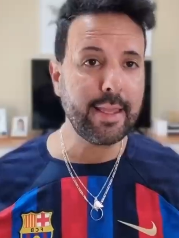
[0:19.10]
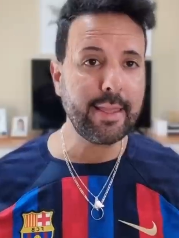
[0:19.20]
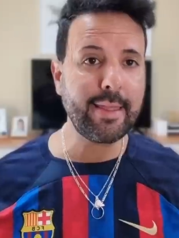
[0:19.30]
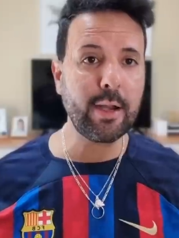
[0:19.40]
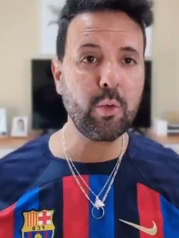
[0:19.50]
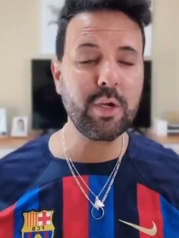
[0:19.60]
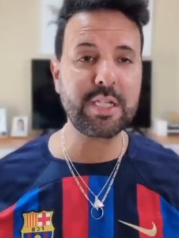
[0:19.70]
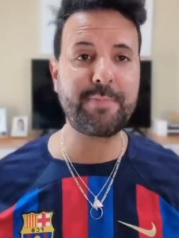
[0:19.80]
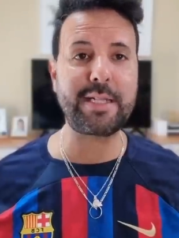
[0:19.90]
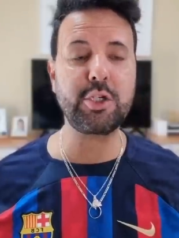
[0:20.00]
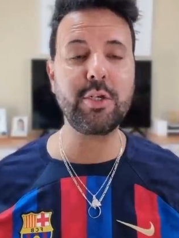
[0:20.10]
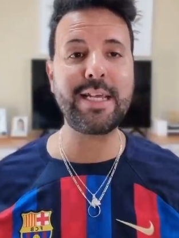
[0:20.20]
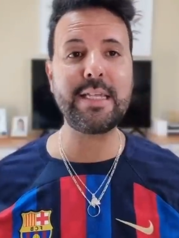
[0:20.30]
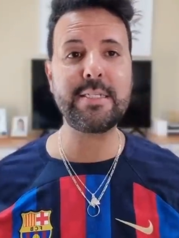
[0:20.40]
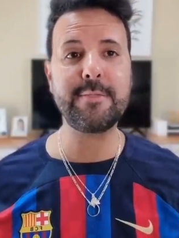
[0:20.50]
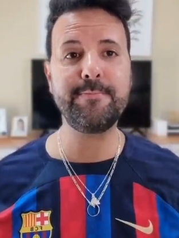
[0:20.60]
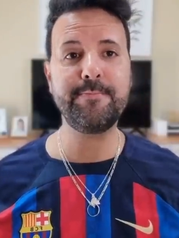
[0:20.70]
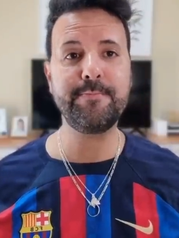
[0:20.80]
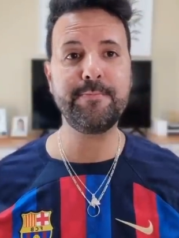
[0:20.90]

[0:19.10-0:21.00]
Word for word: y de algunas personas,